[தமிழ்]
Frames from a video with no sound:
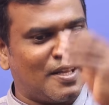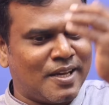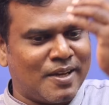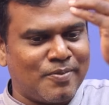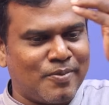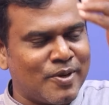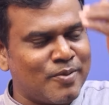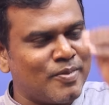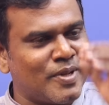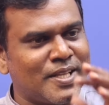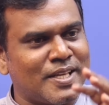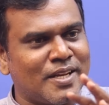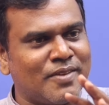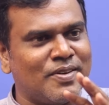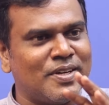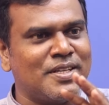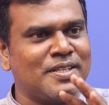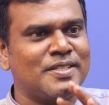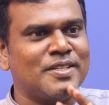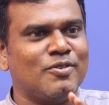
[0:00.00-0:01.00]
அதுக்கப்புறம்
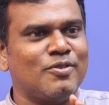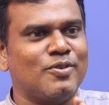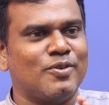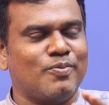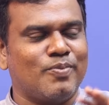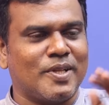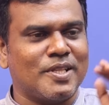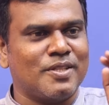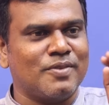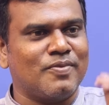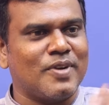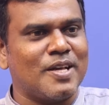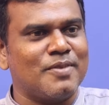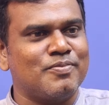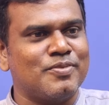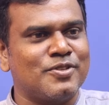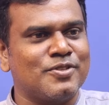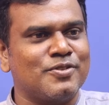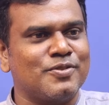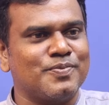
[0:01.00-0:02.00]
பார்த்தீங்கன்னா வரிசையாக ஒரு பத்து
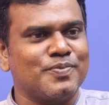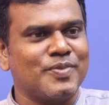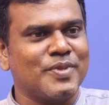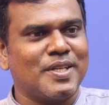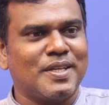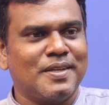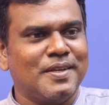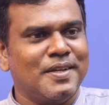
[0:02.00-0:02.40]
ஃப்ளாப் இருக்கும்